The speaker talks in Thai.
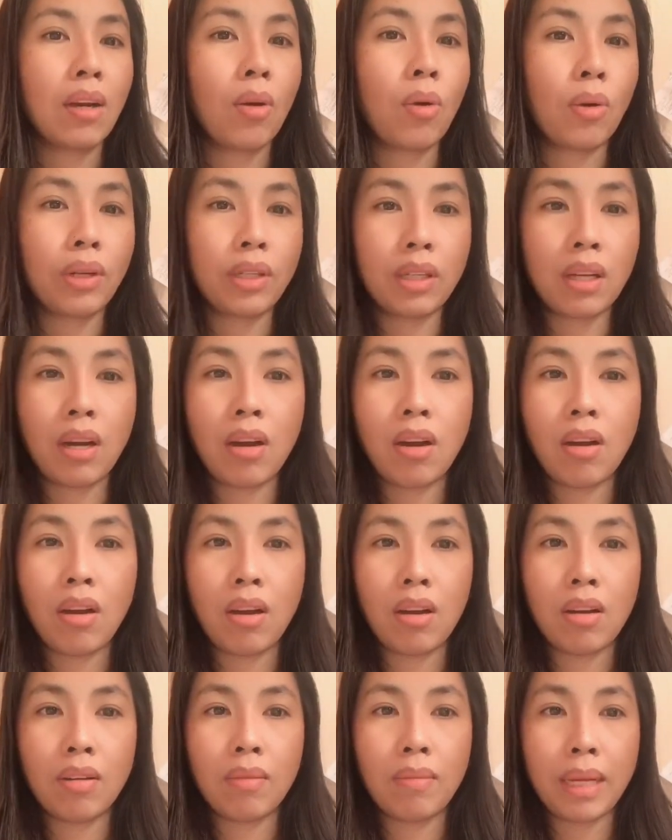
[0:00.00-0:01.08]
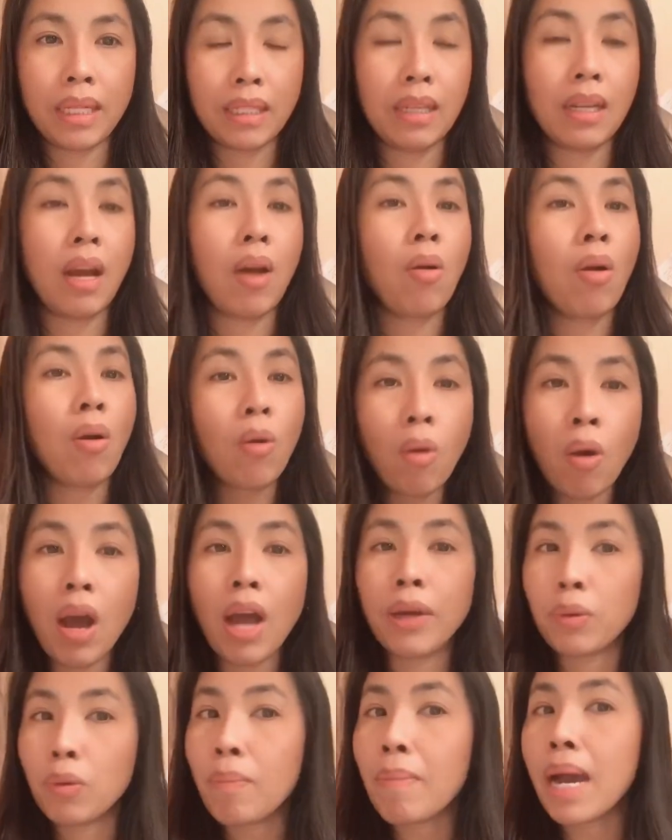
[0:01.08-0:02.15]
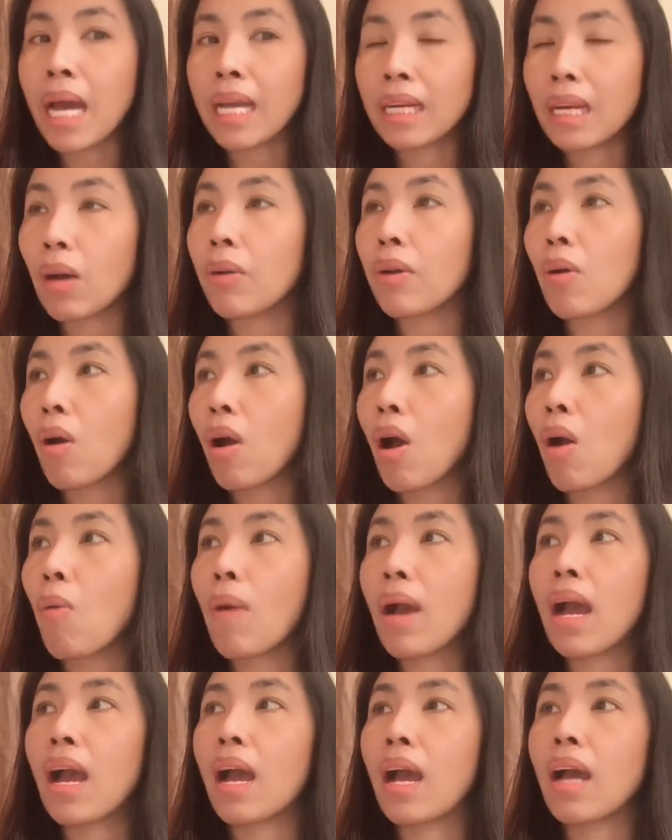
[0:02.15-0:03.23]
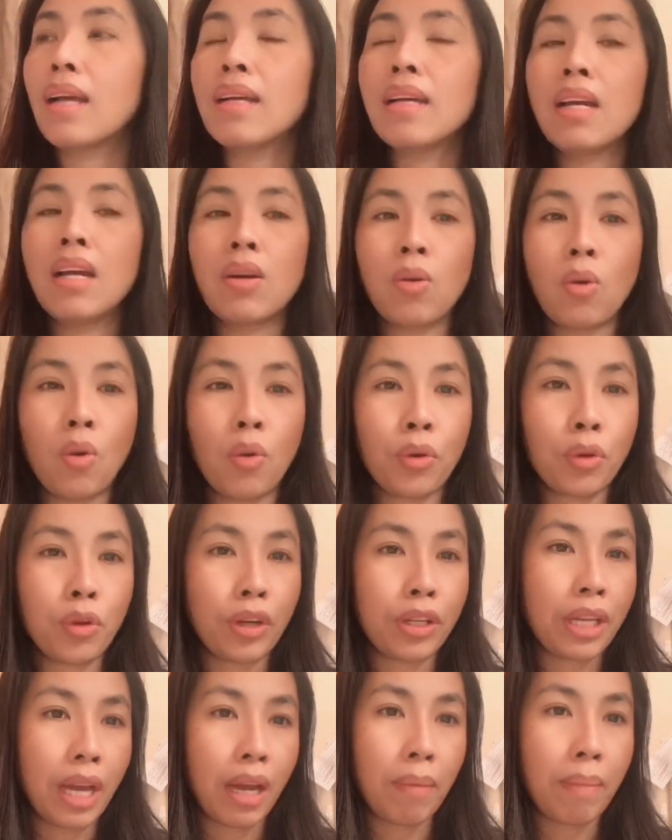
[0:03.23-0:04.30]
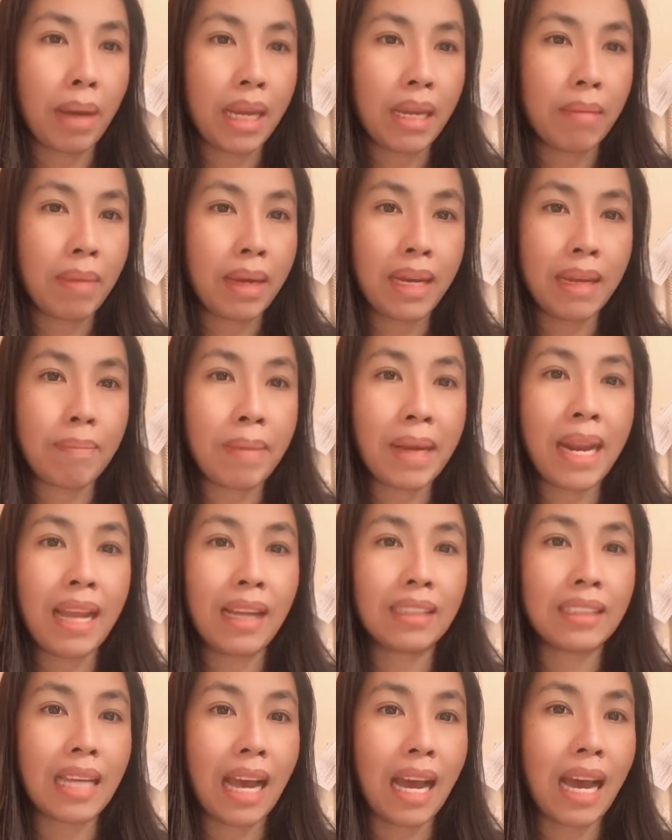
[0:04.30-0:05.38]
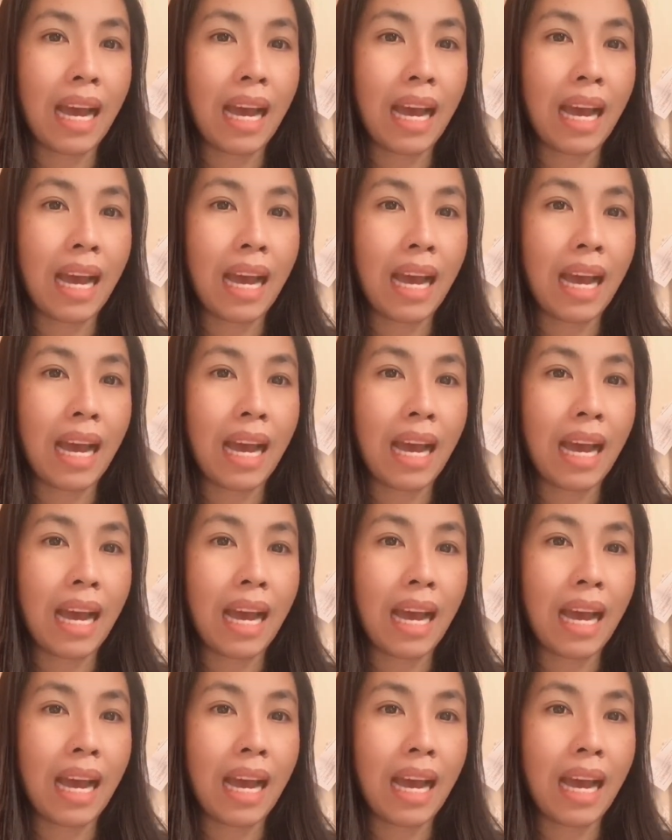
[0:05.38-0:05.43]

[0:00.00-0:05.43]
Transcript: คนก็หมายถึงเขากโคอนุบาลเอาเดี๋ยวเขาว่าคนก็ยังไม่ไม่ไม่รักษา